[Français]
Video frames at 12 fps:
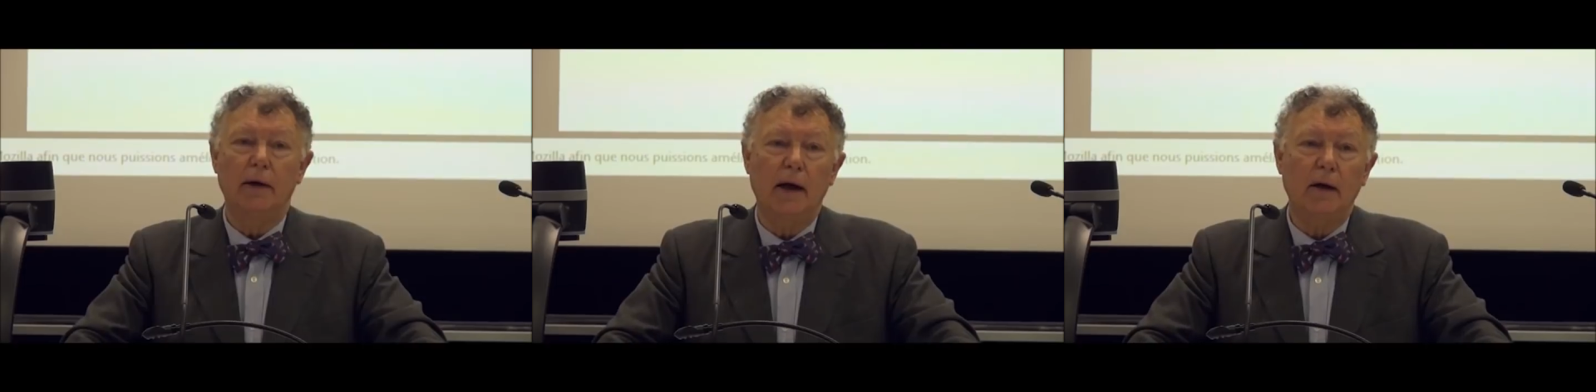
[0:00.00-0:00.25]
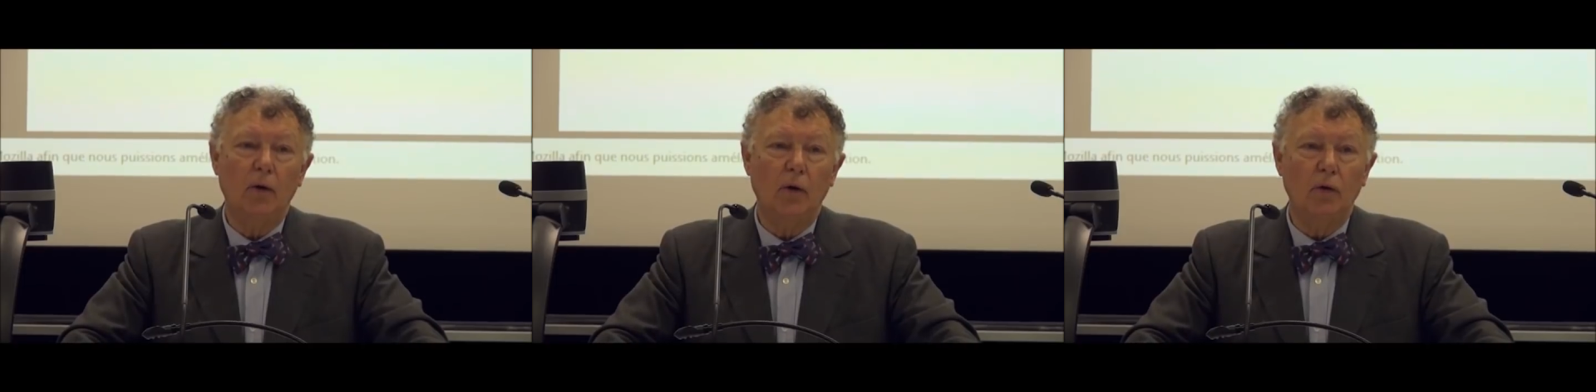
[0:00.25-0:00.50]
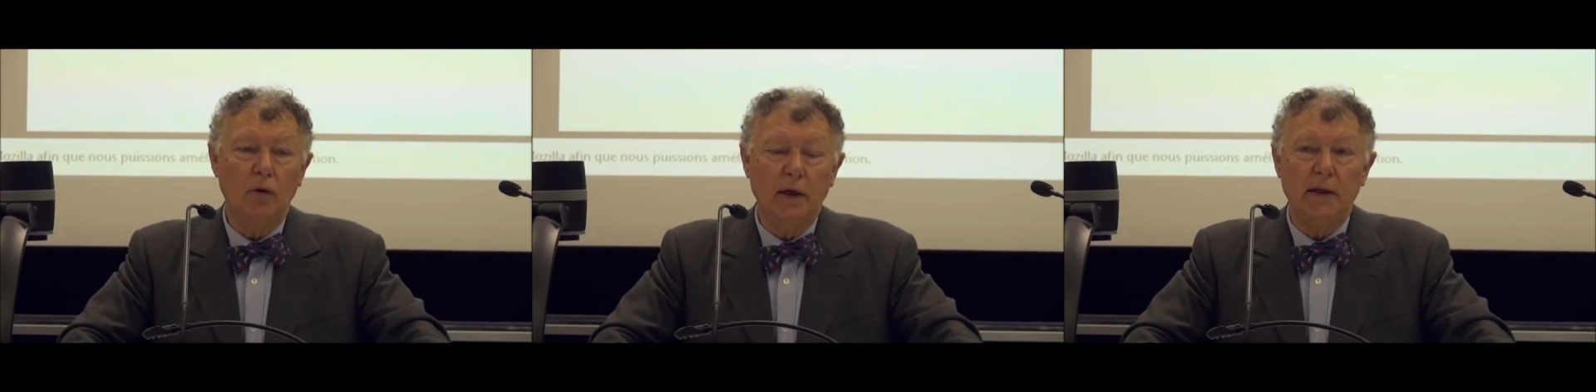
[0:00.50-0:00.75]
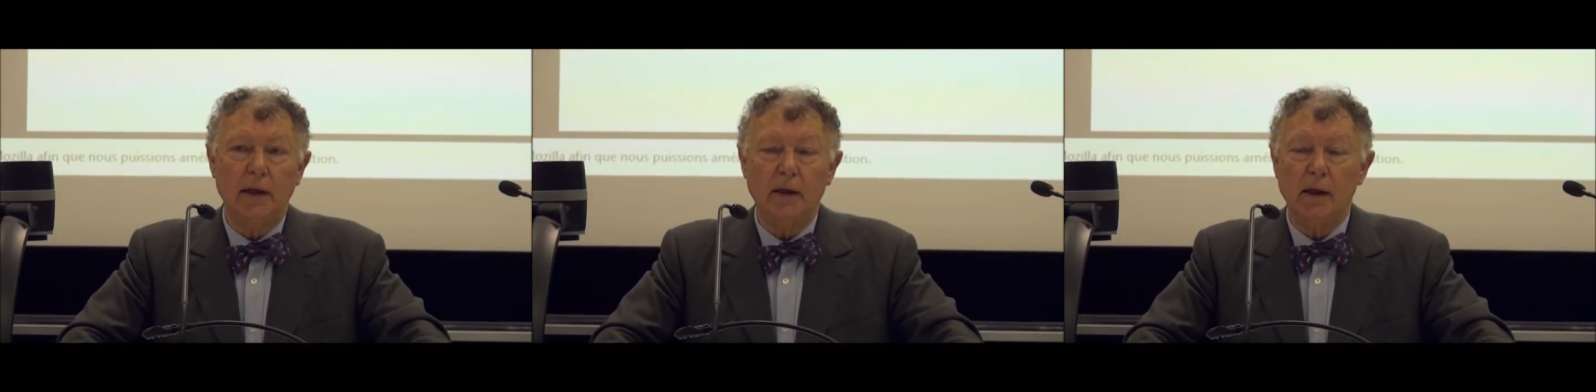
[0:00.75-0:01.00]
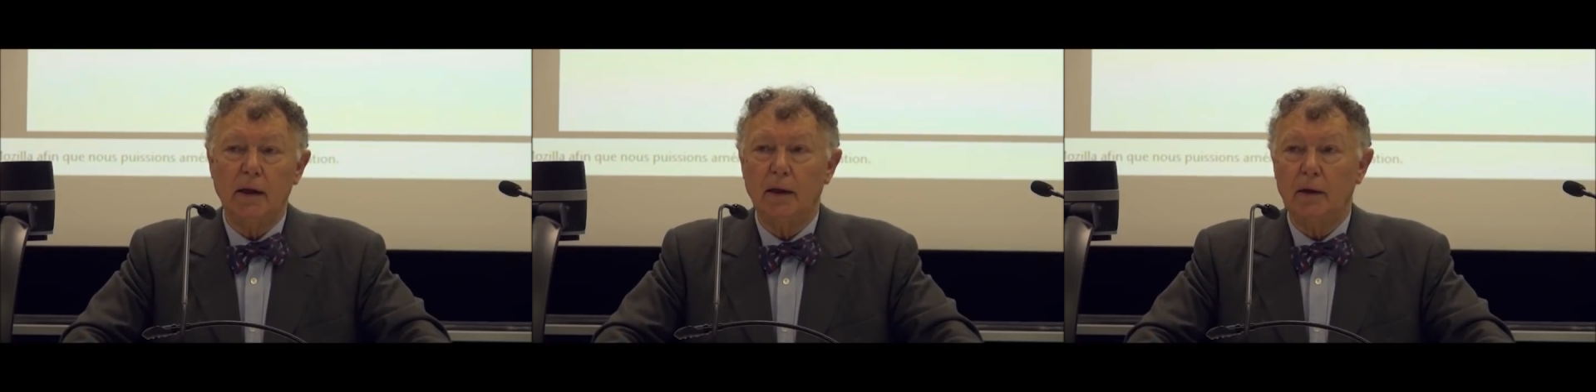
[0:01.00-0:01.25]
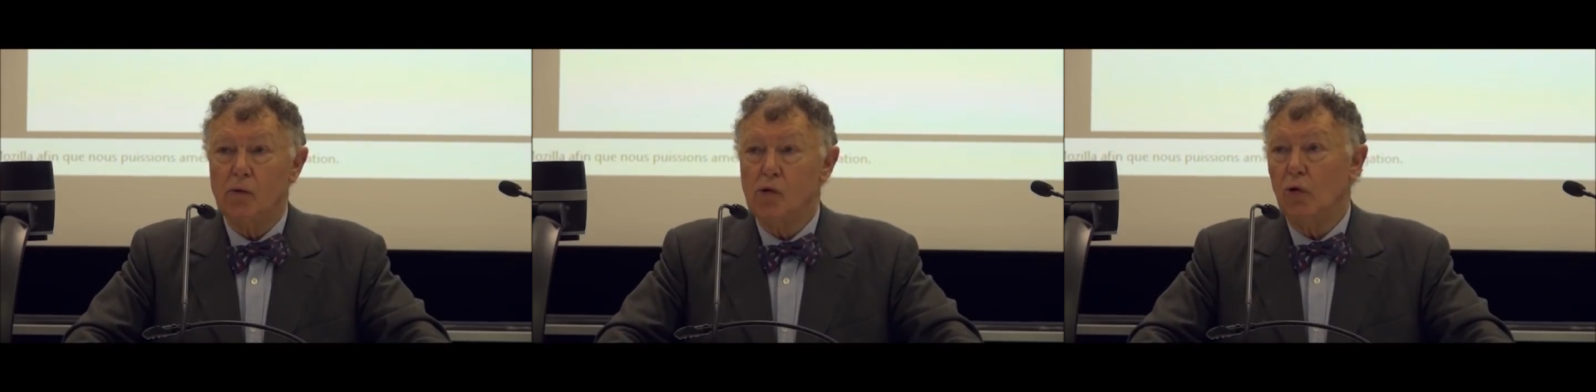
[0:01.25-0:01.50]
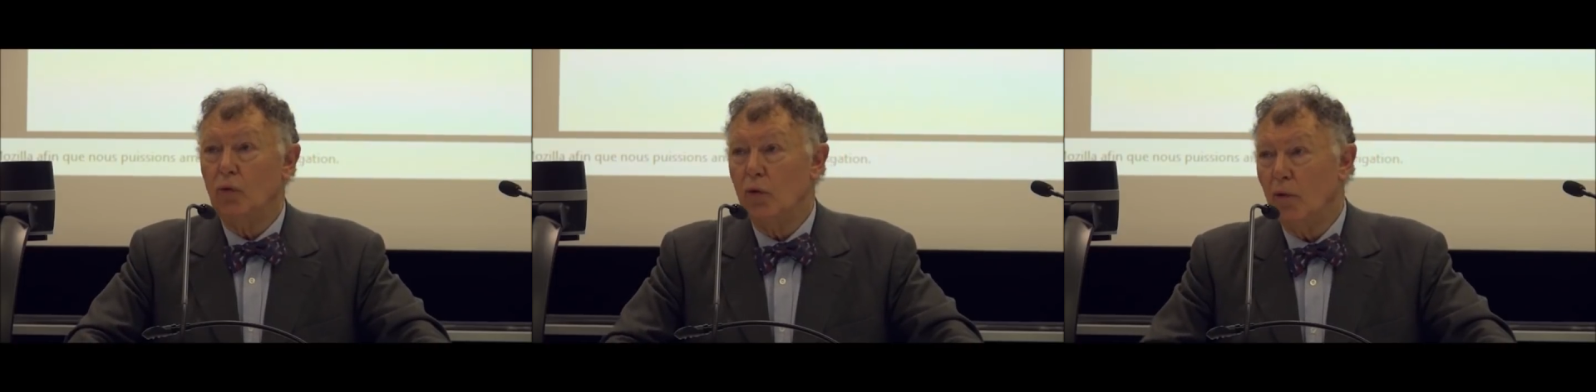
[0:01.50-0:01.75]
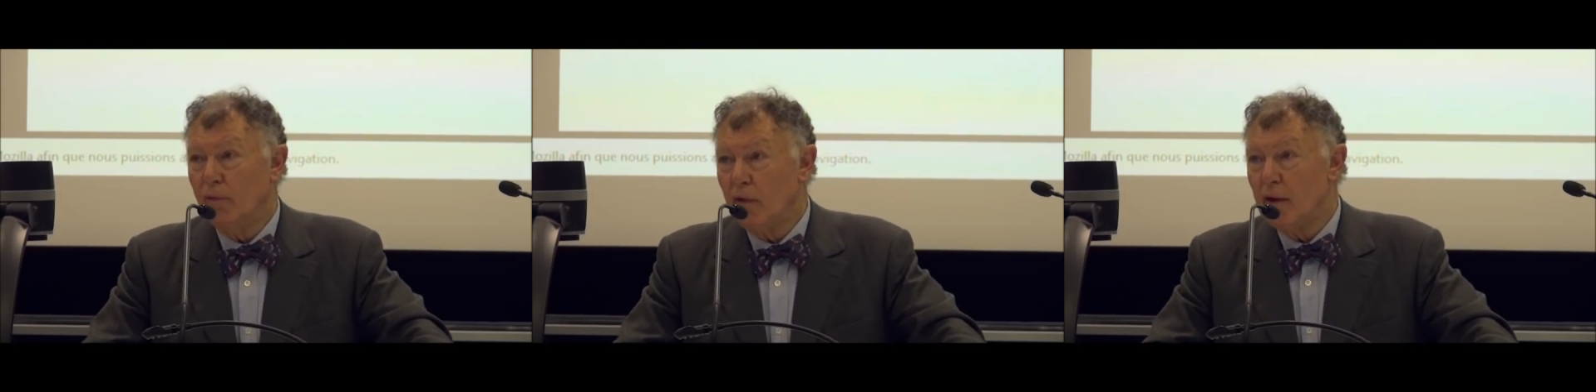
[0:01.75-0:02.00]
d'acteur non étatique est
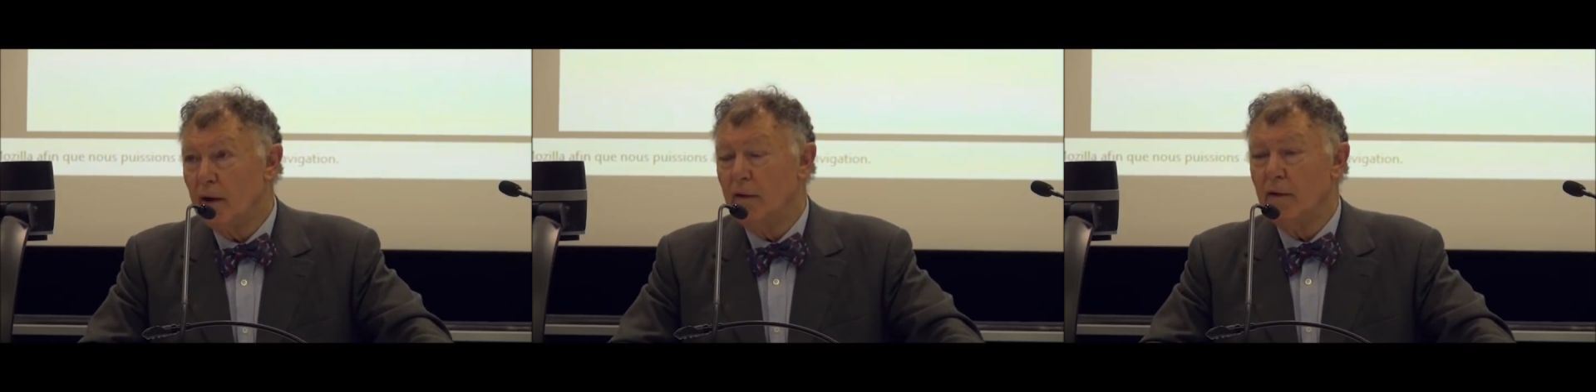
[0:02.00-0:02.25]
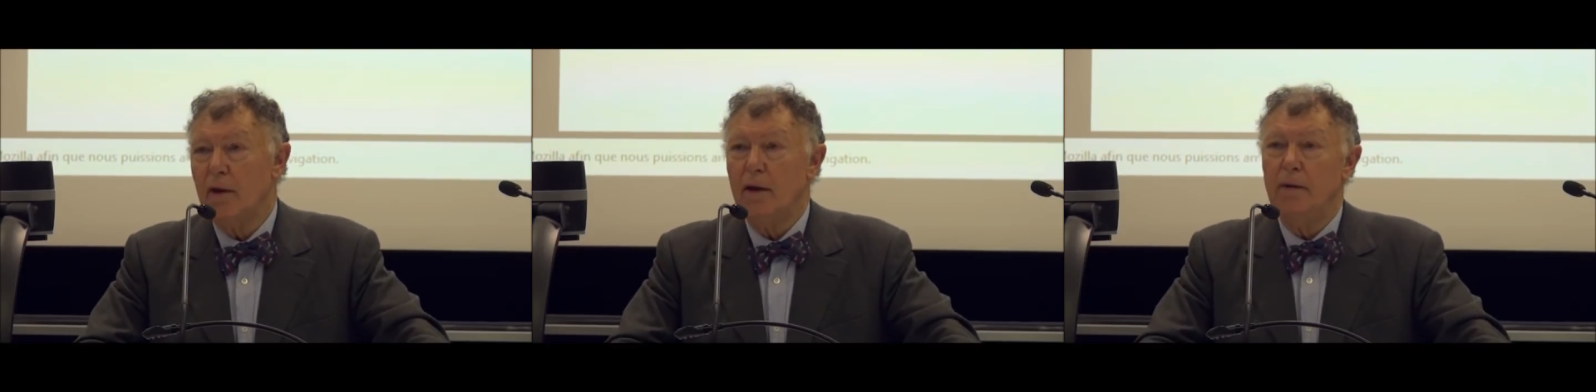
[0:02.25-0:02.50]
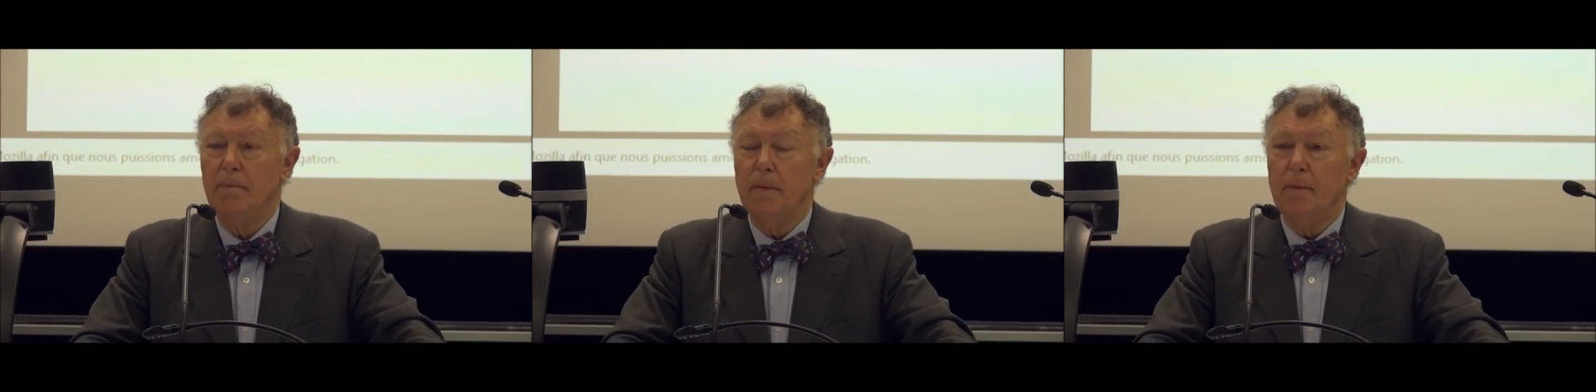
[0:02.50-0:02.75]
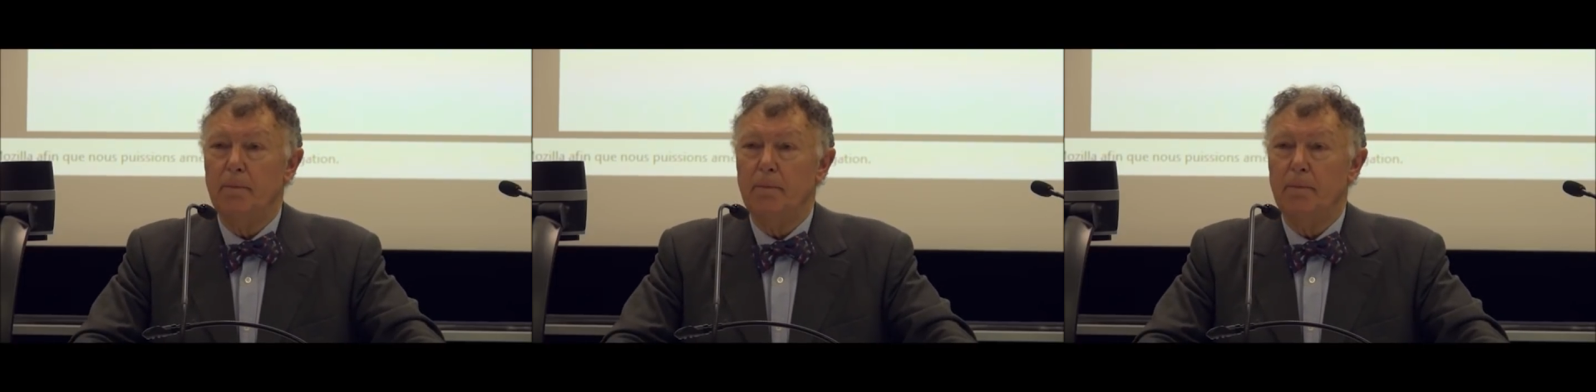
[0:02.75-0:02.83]
aujourd'hui officialisé